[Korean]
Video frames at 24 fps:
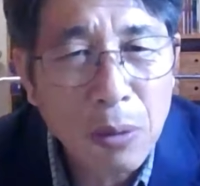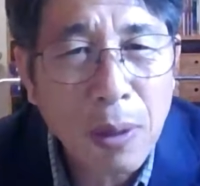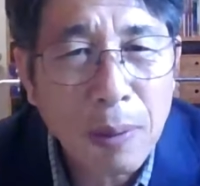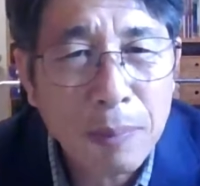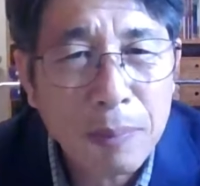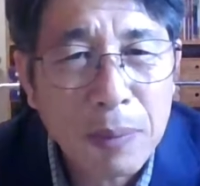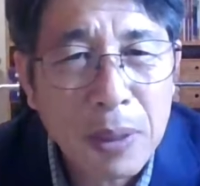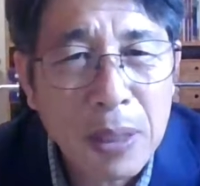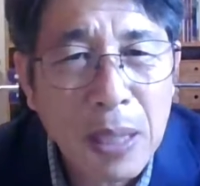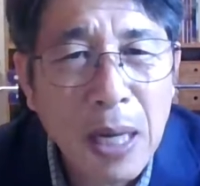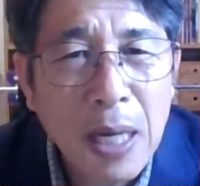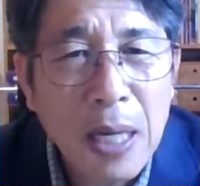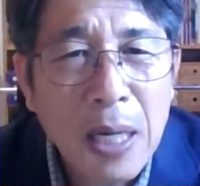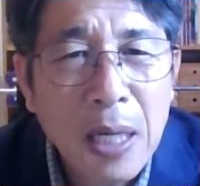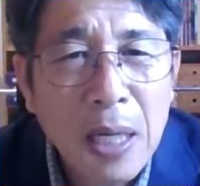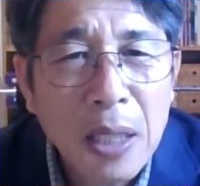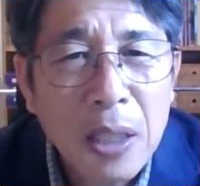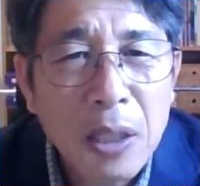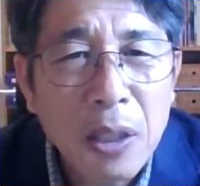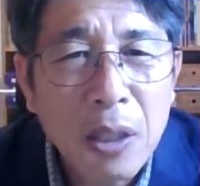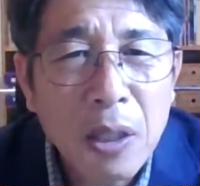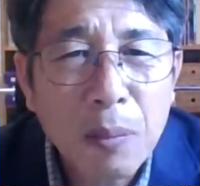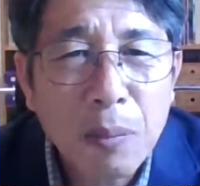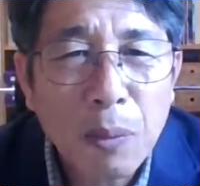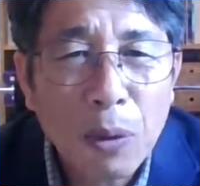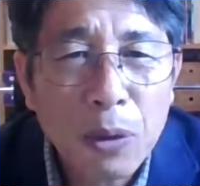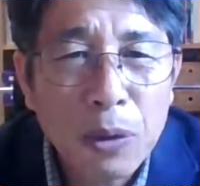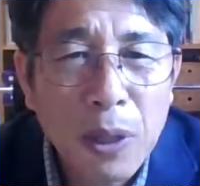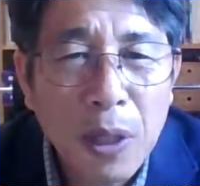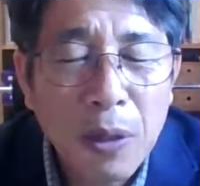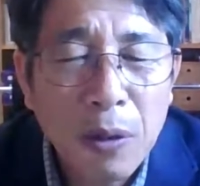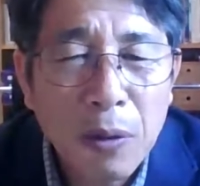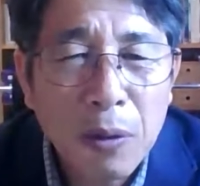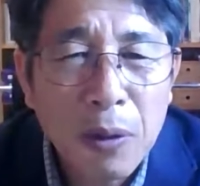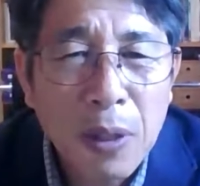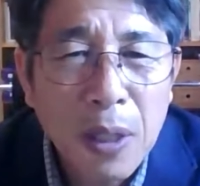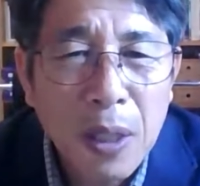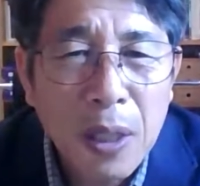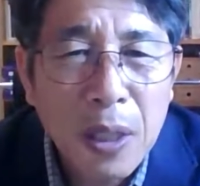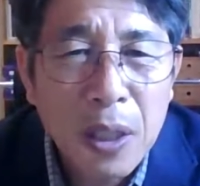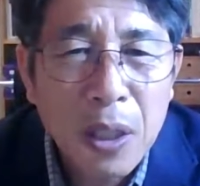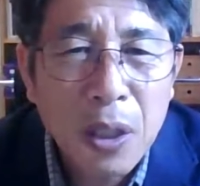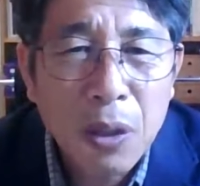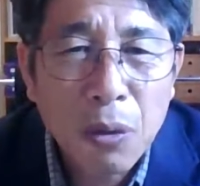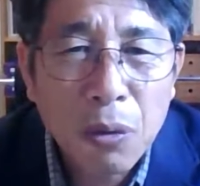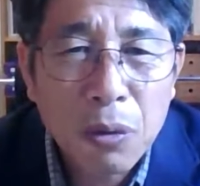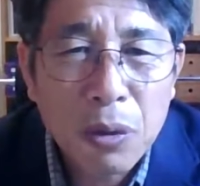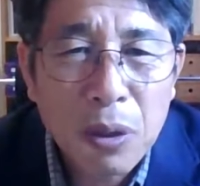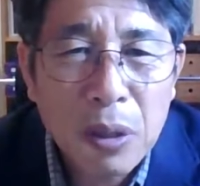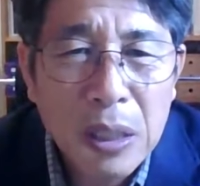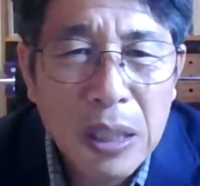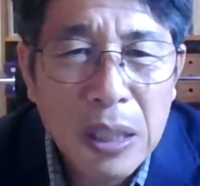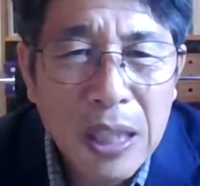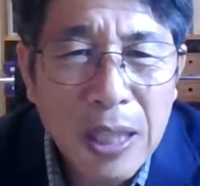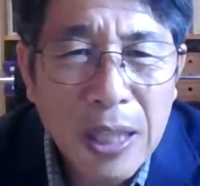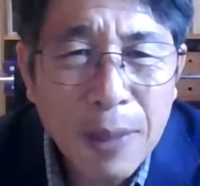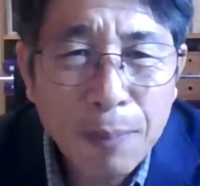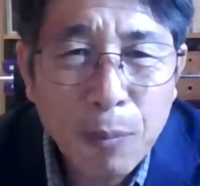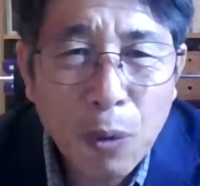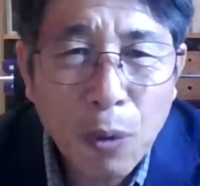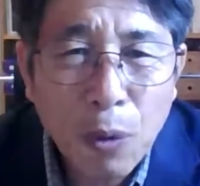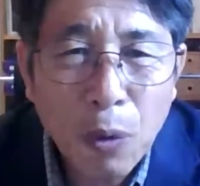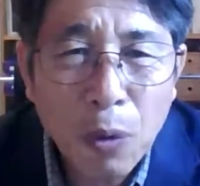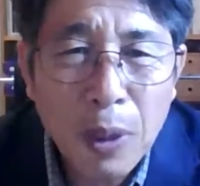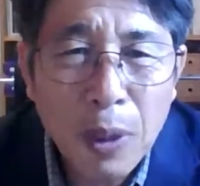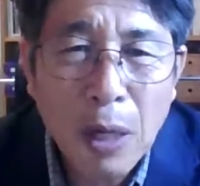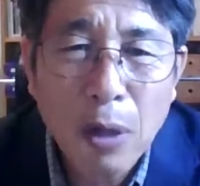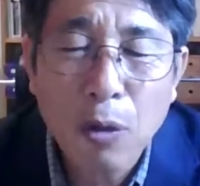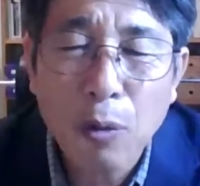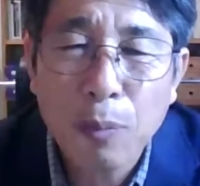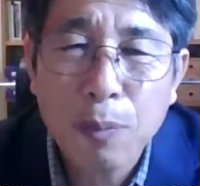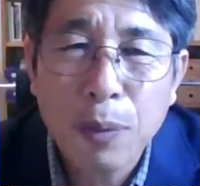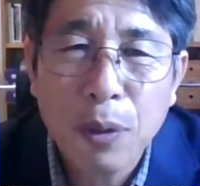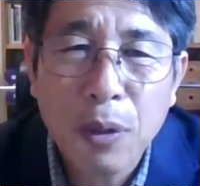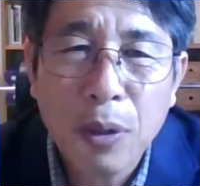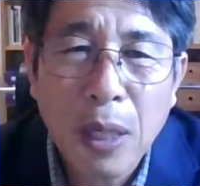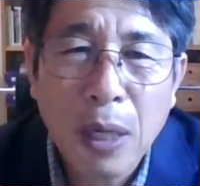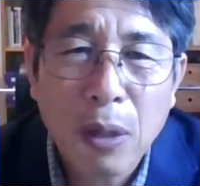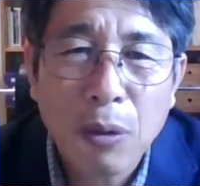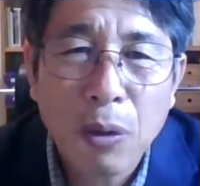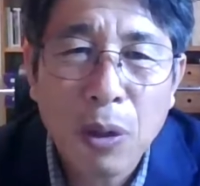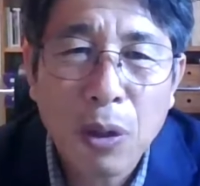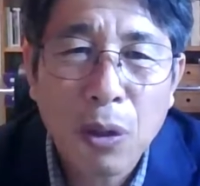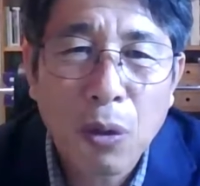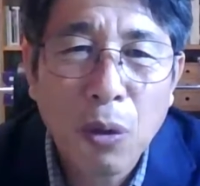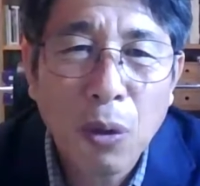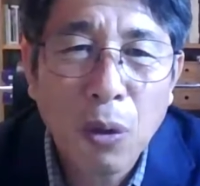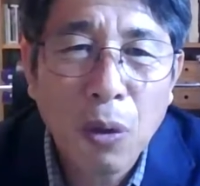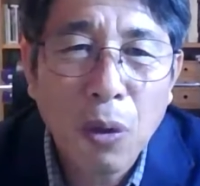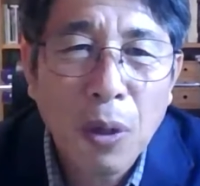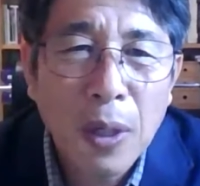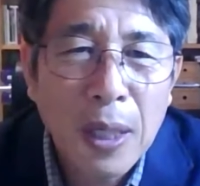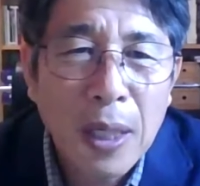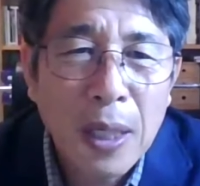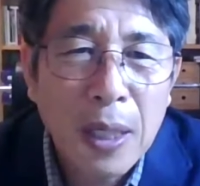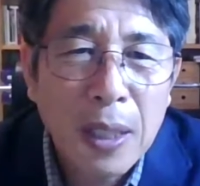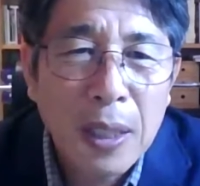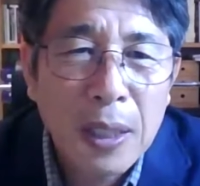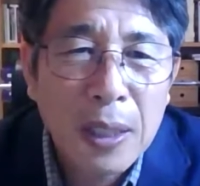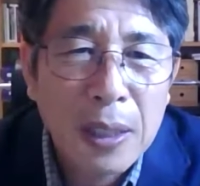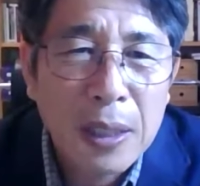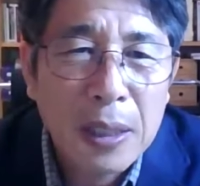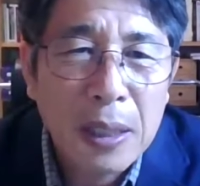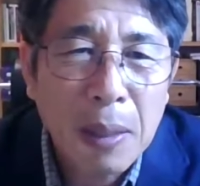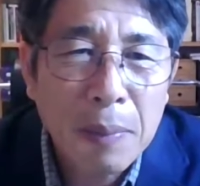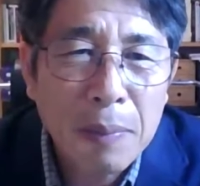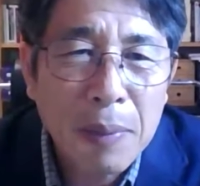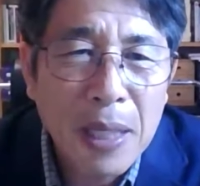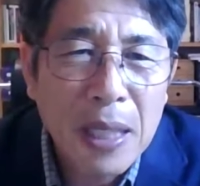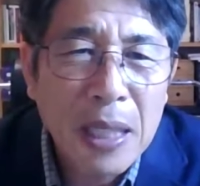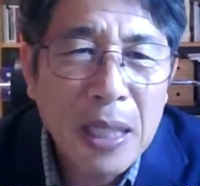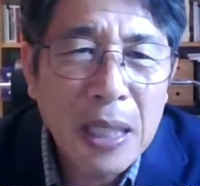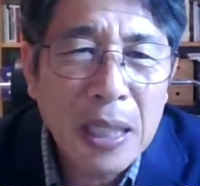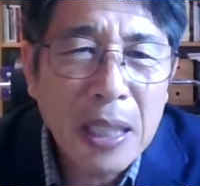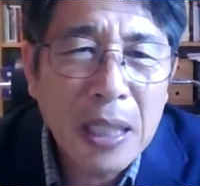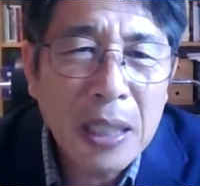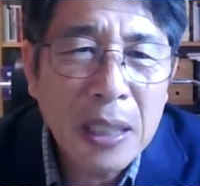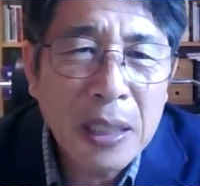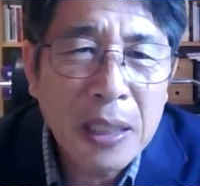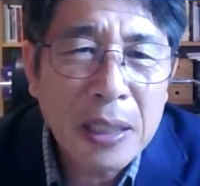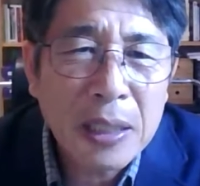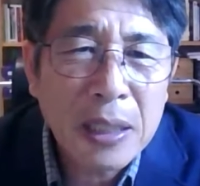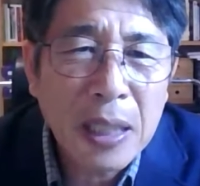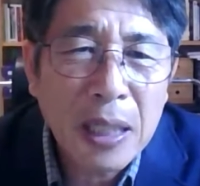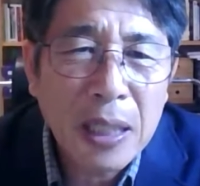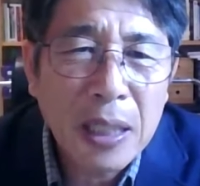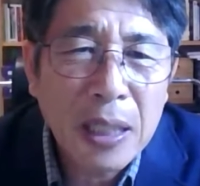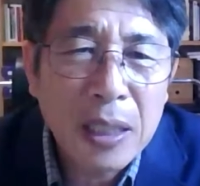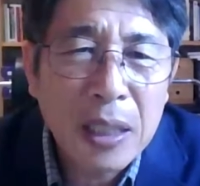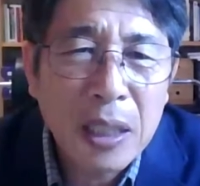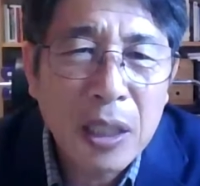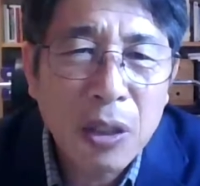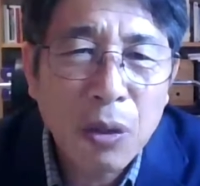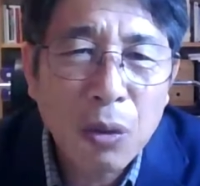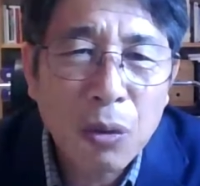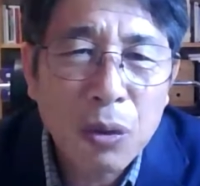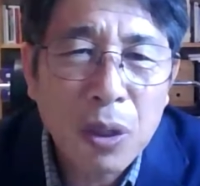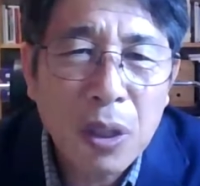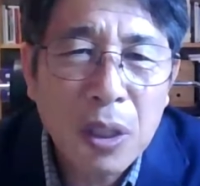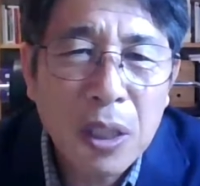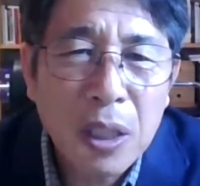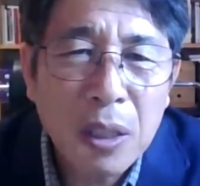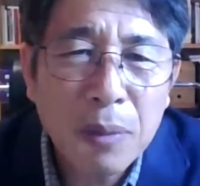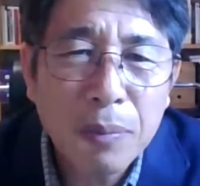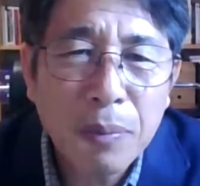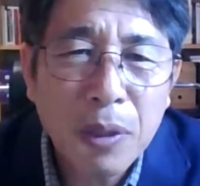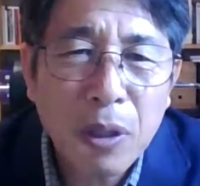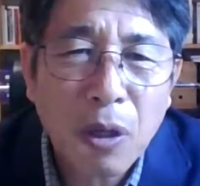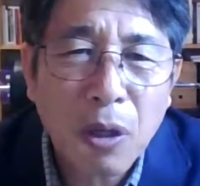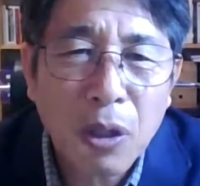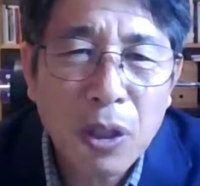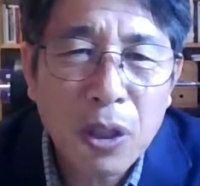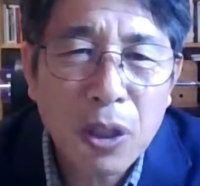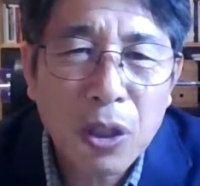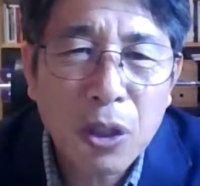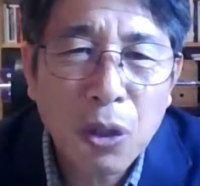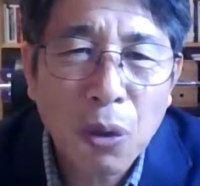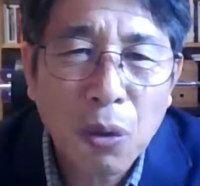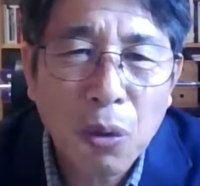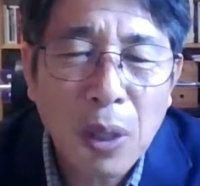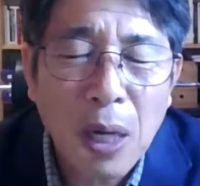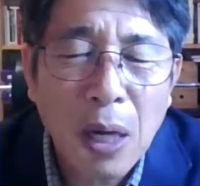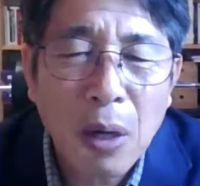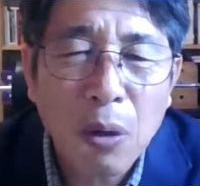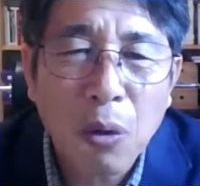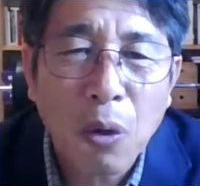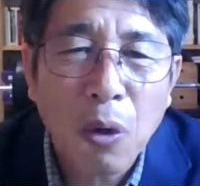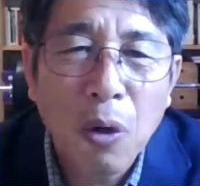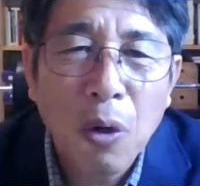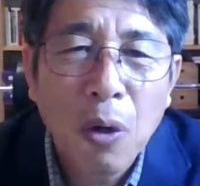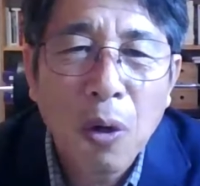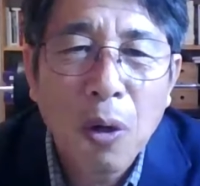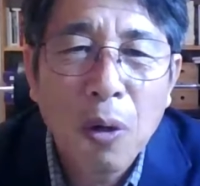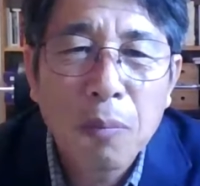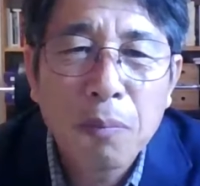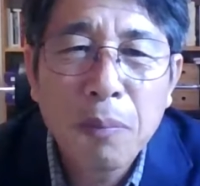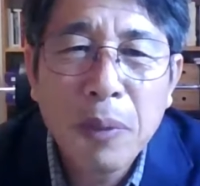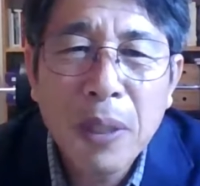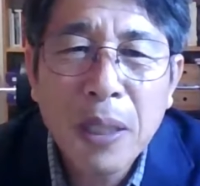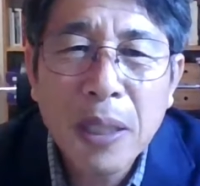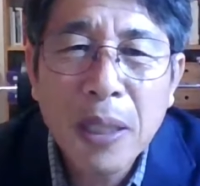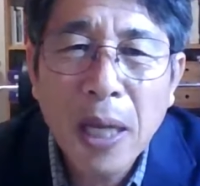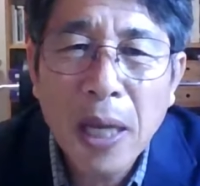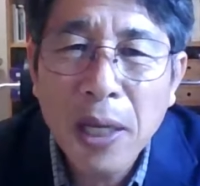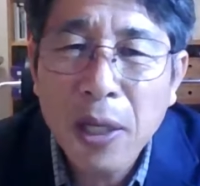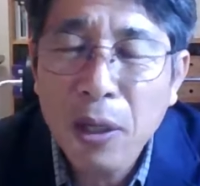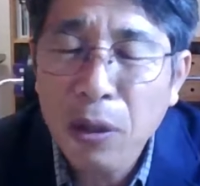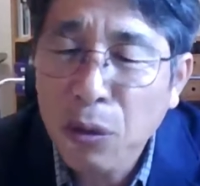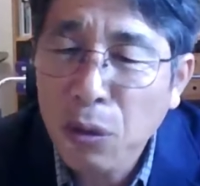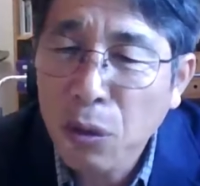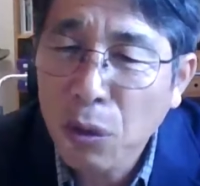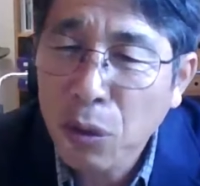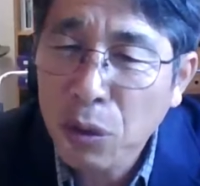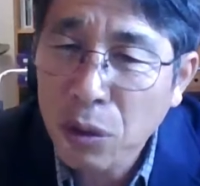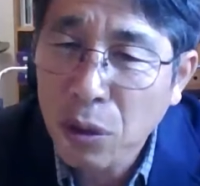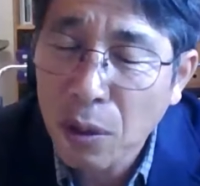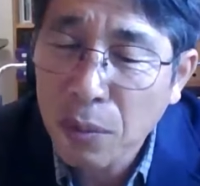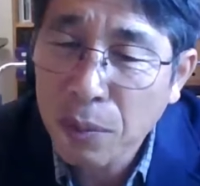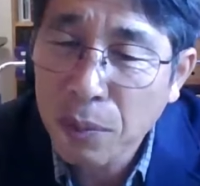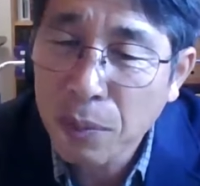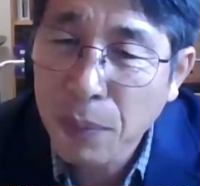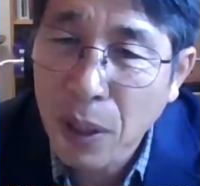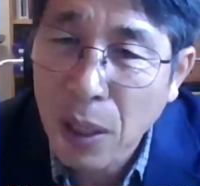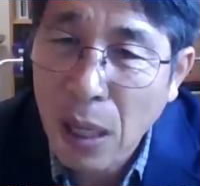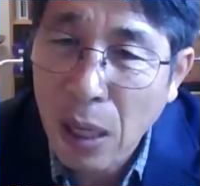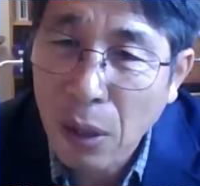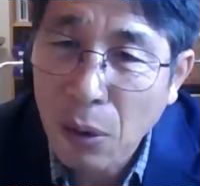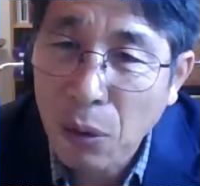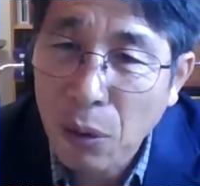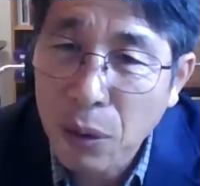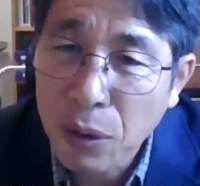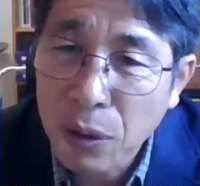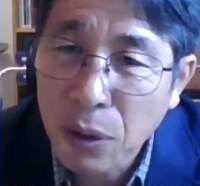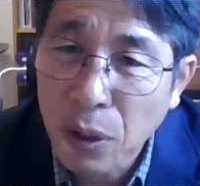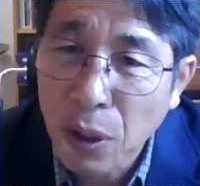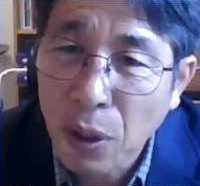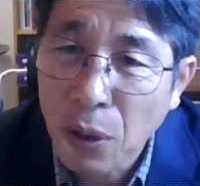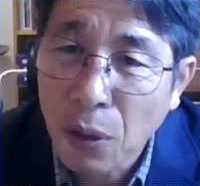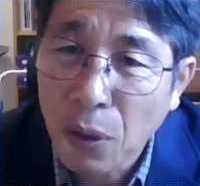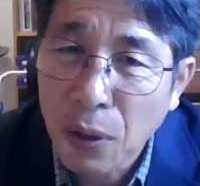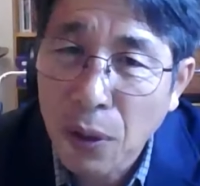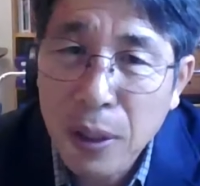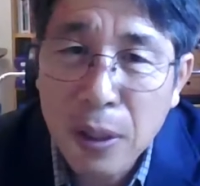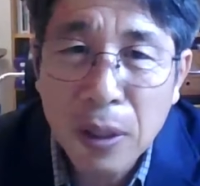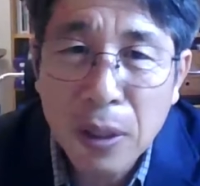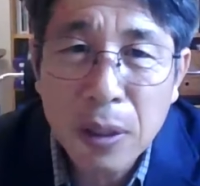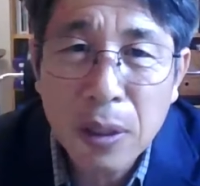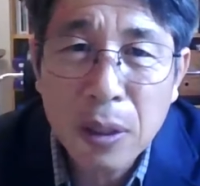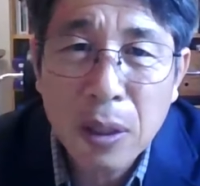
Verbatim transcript: 라고 합니다. 여기 보세요. 흰 옷을 입고라고 표현하고 있고, 그 다음에 이기는 자는 흰 옷을 입을 것이요. 라고 미래형으로 설명을 하고 있어요.